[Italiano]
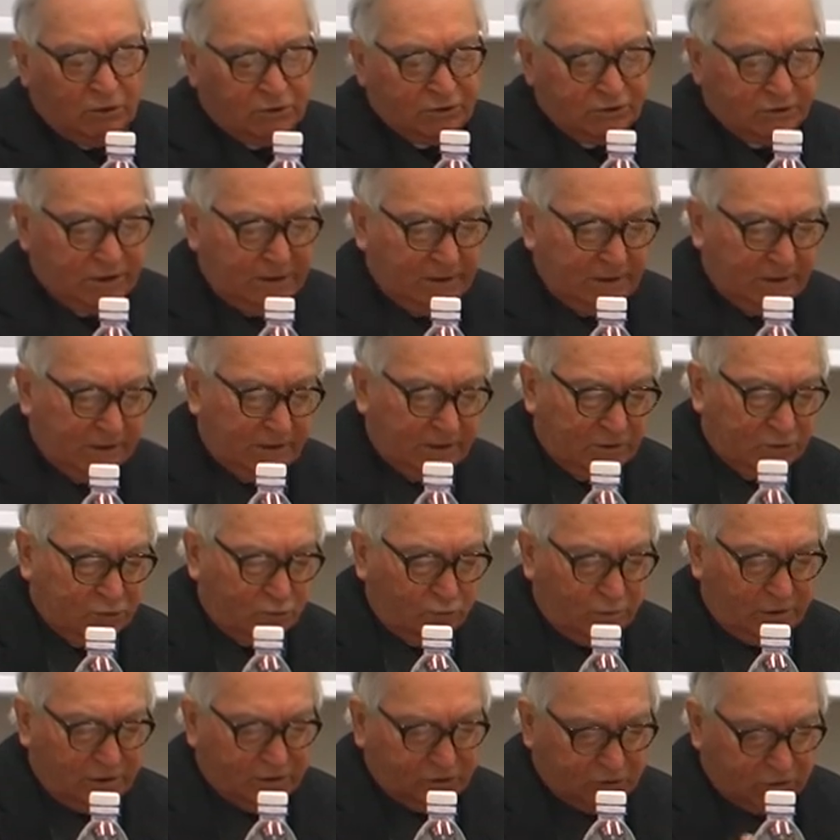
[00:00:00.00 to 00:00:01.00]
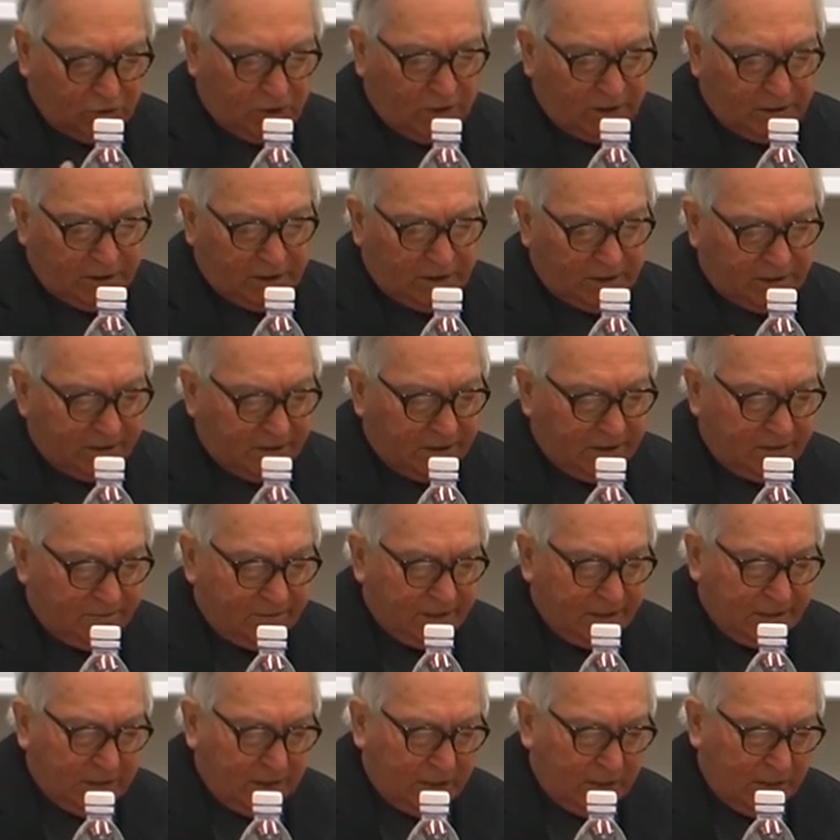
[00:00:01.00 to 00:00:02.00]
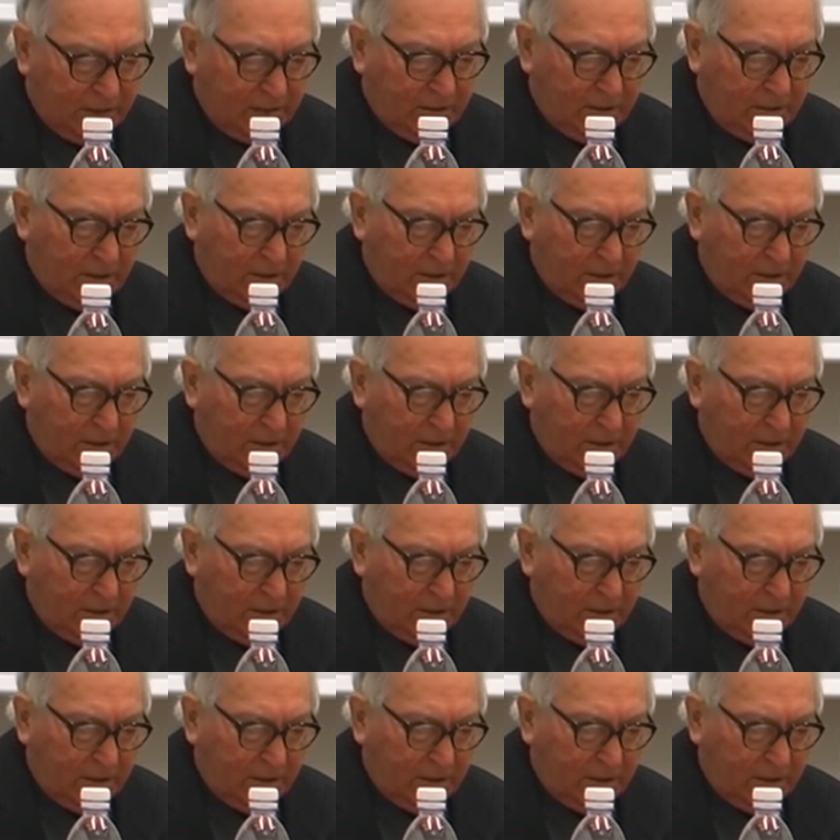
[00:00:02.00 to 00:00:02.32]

famiglie del mondo anglosassone